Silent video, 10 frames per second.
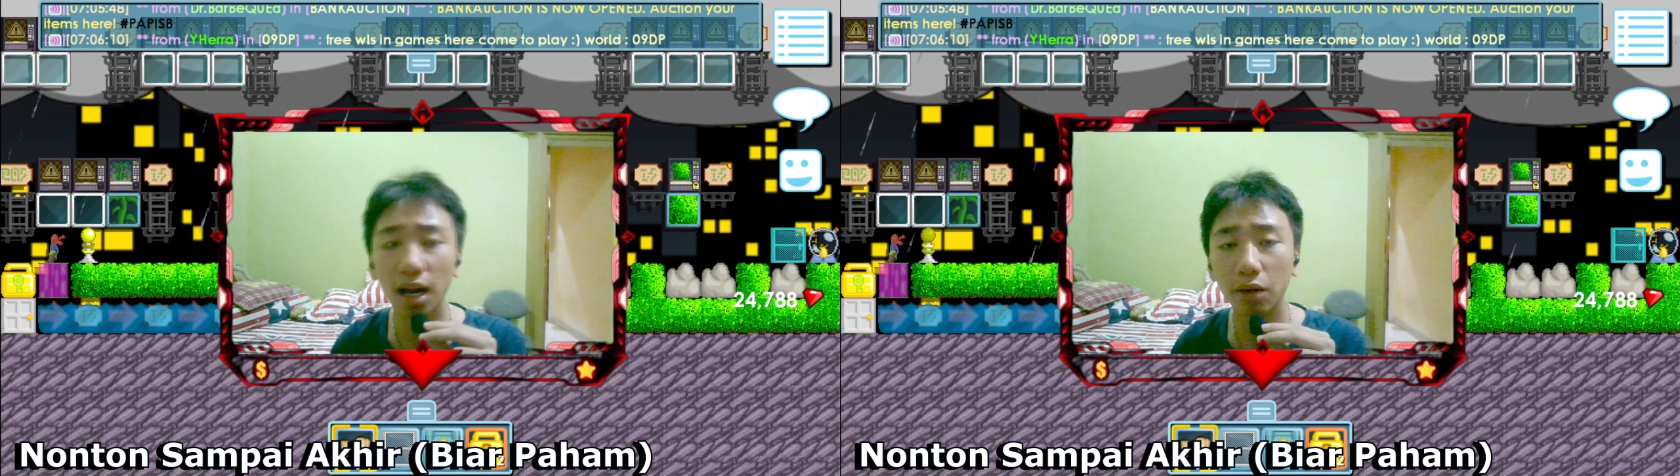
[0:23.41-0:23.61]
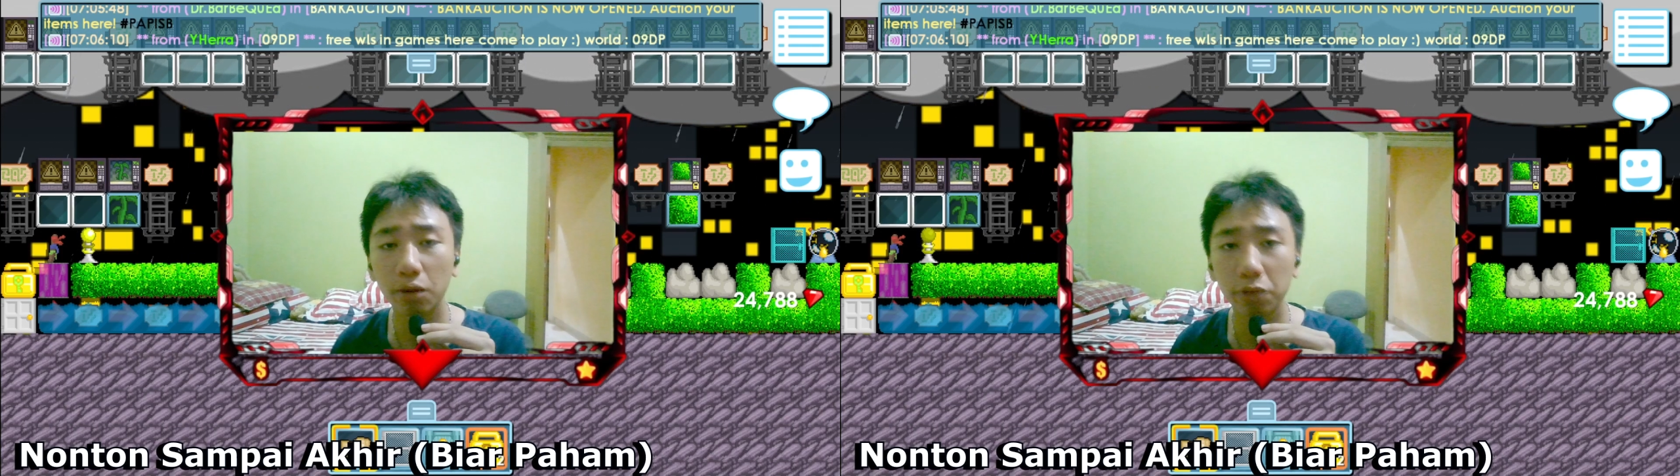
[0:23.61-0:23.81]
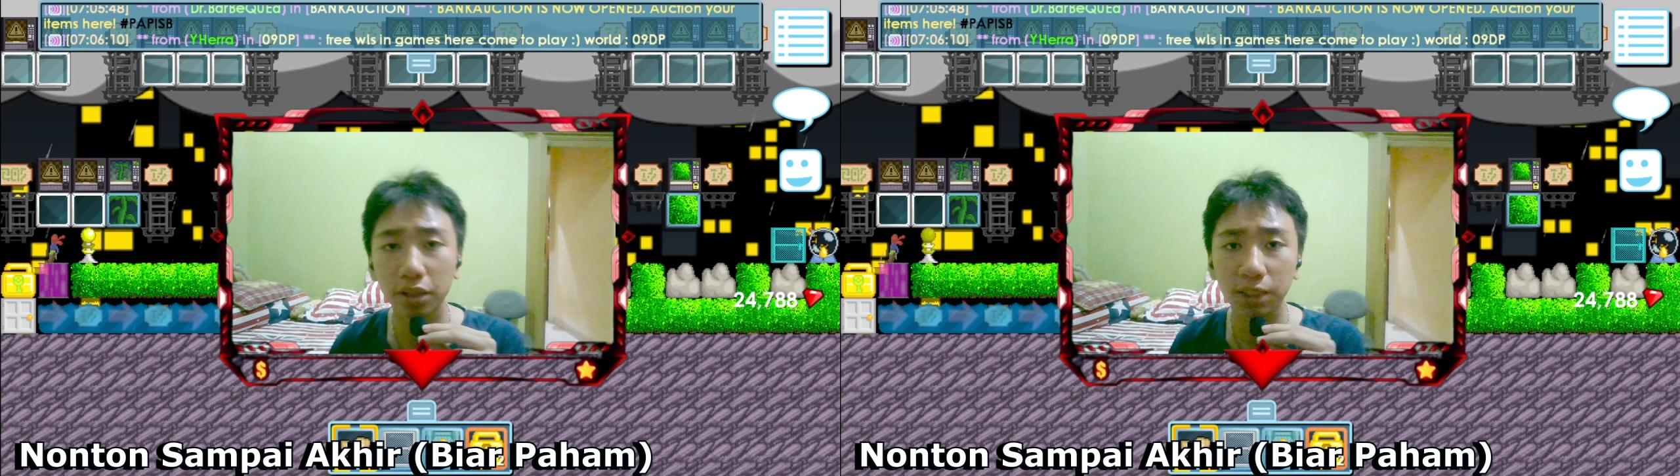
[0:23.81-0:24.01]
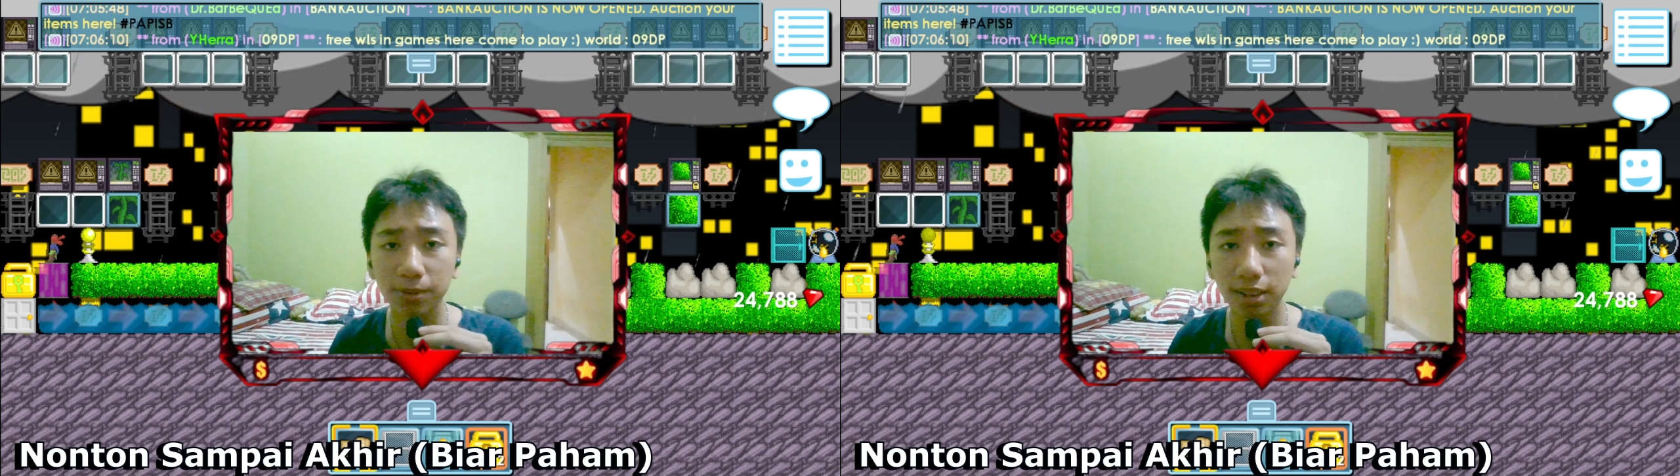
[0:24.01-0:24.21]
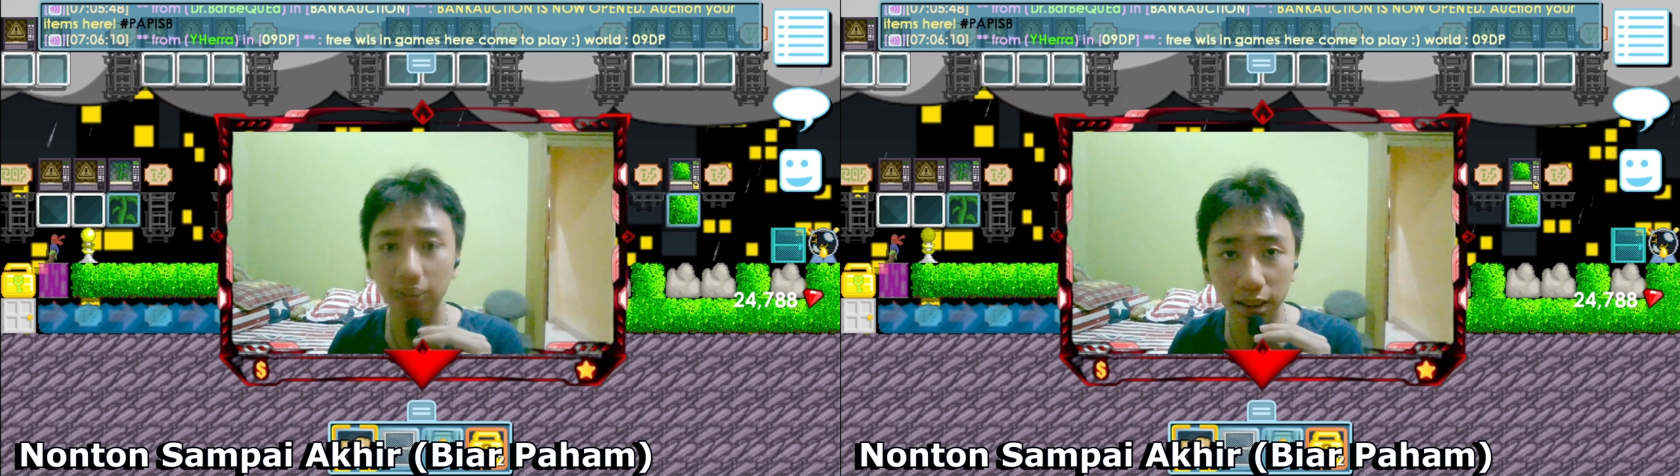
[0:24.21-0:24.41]
ngelakuin
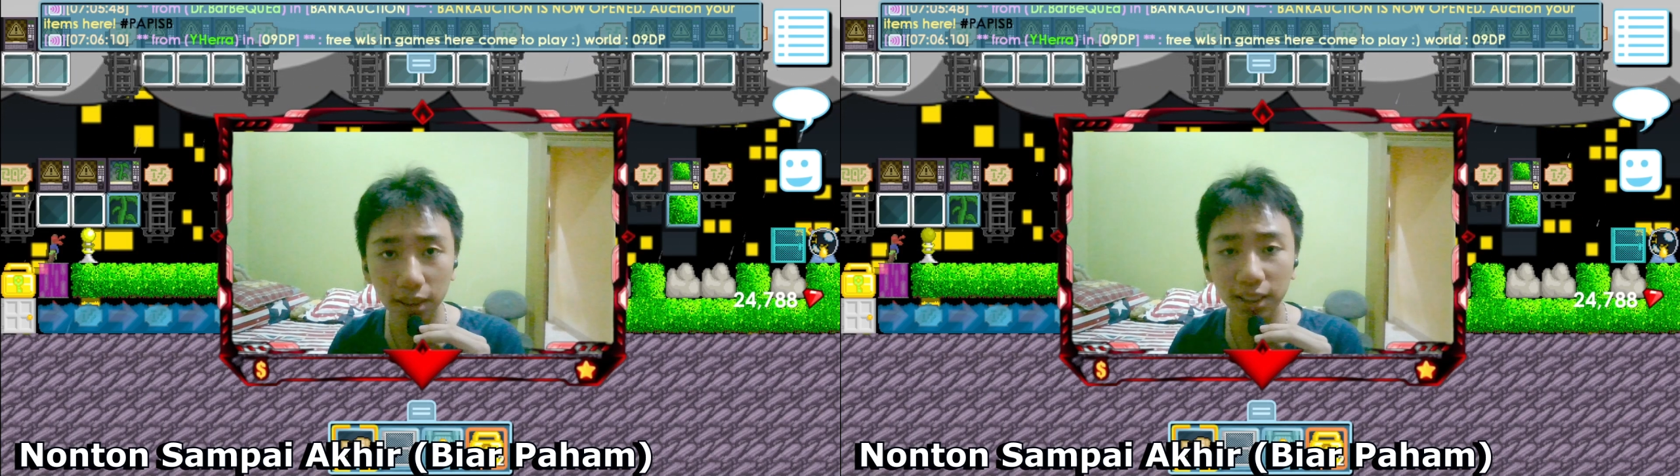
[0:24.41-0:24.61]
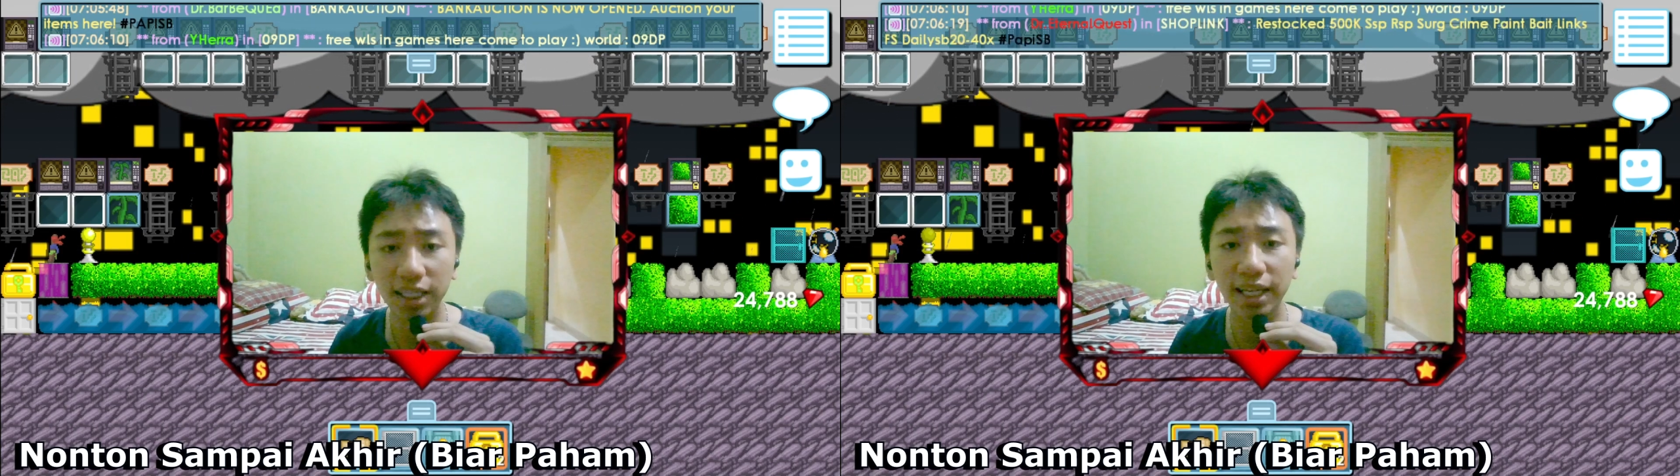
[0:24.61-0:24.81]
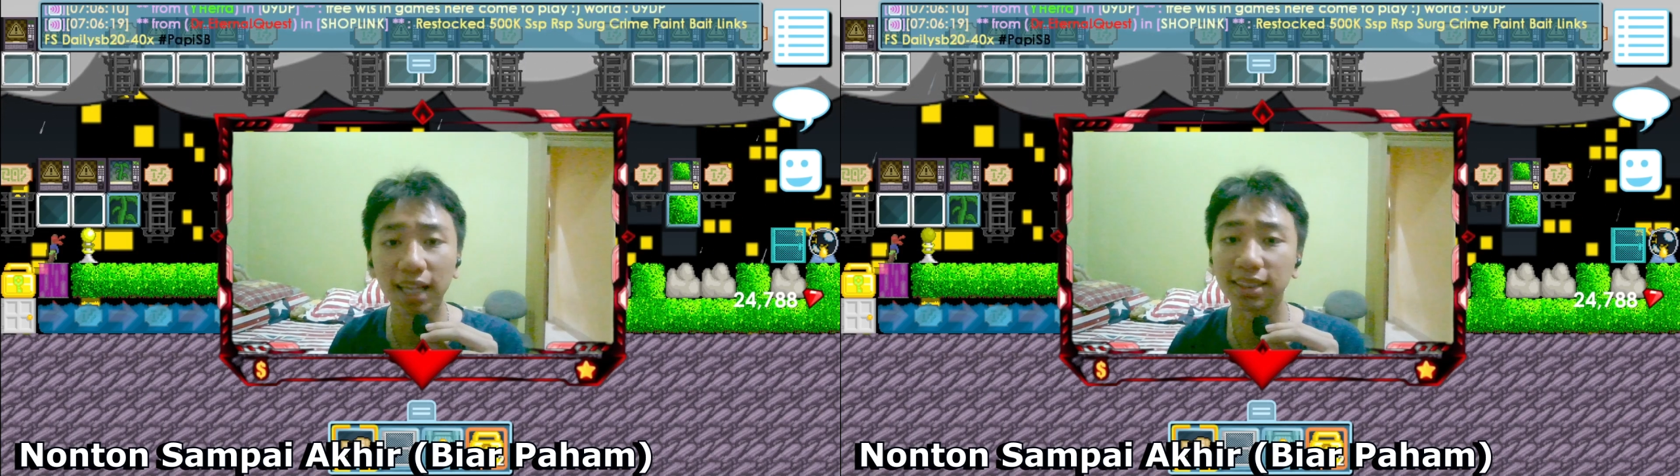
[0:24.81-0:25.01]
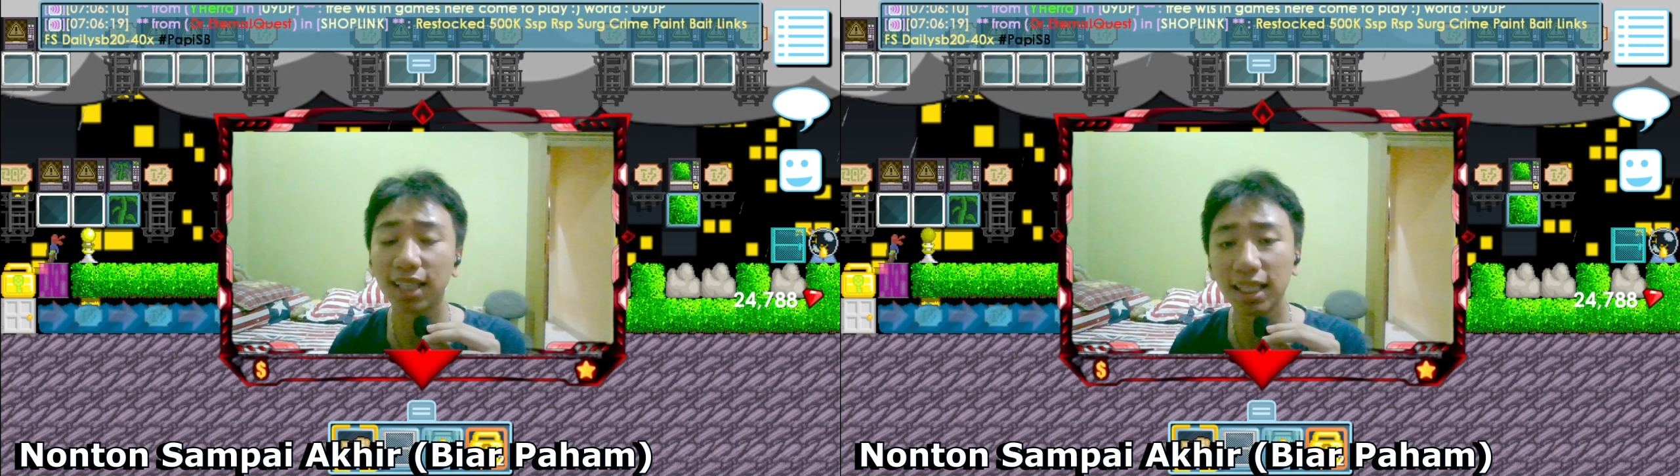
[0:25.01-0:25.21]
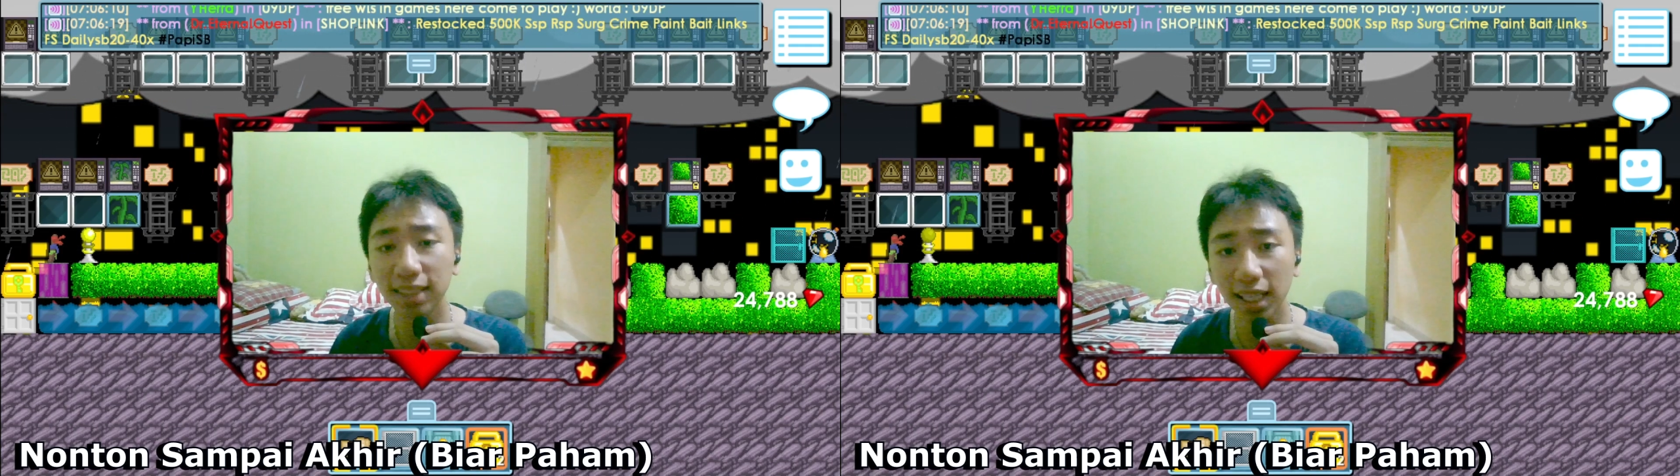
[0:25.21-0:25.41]
tips ini dengan
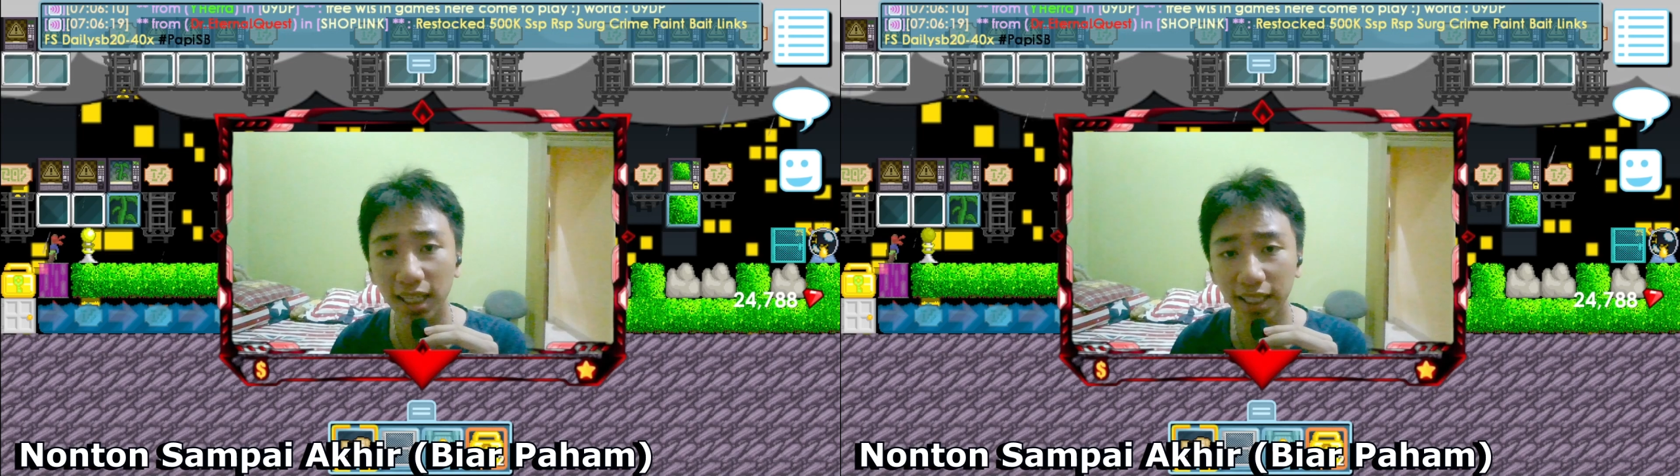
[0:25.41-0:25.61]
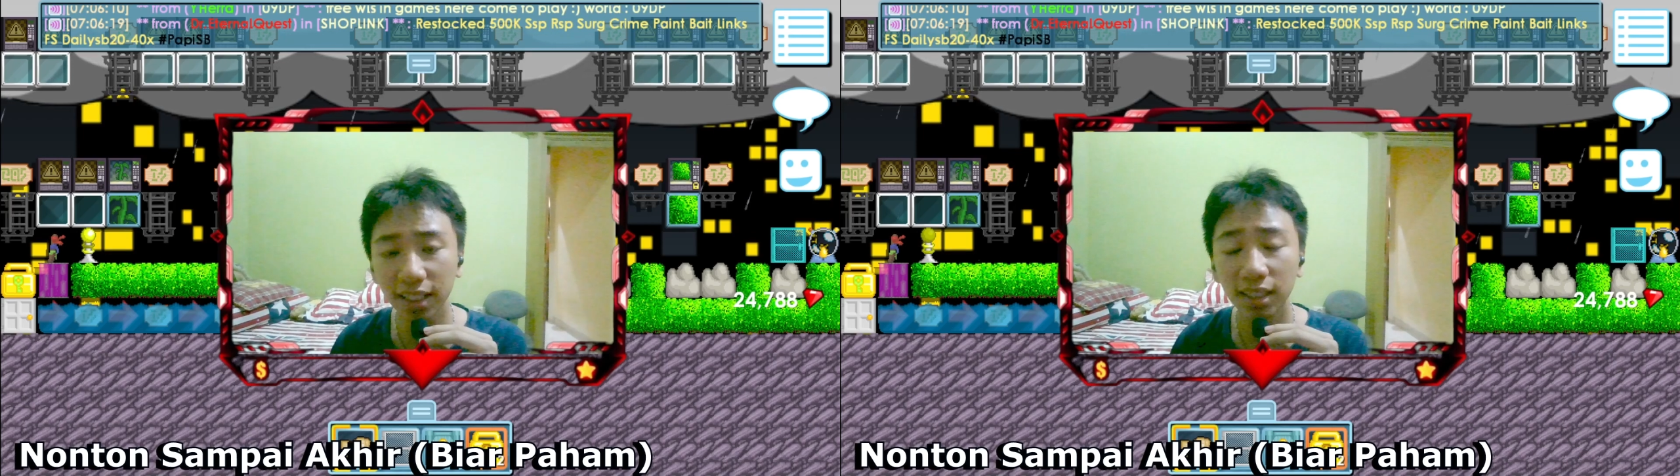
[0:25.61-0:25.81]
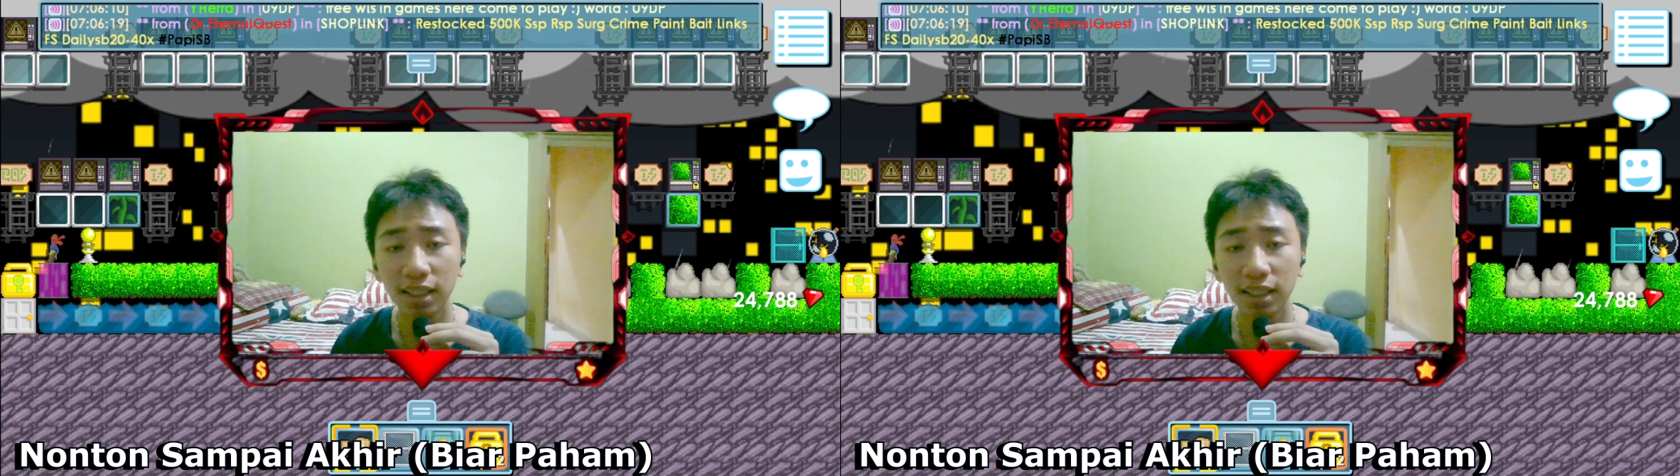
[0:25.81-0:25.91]
asal-asalan